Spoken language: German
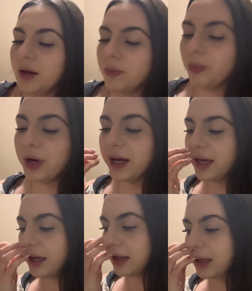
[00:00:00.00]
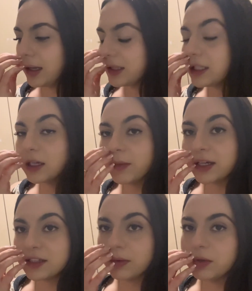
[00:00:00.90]
Bei äh, TK
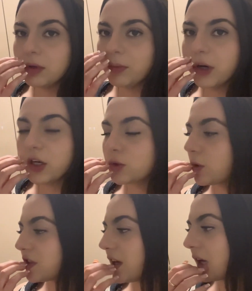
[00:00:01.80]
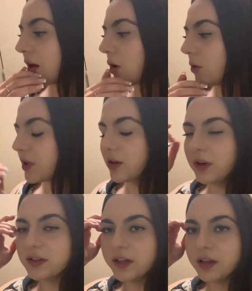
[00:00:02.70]
Maxx habe ich mir ein paar Schmucksachen gekauft, kann ich
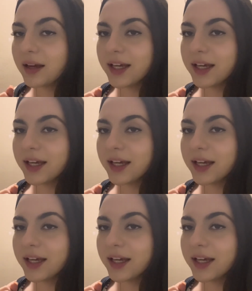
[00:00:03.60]
vielleicht zeigen.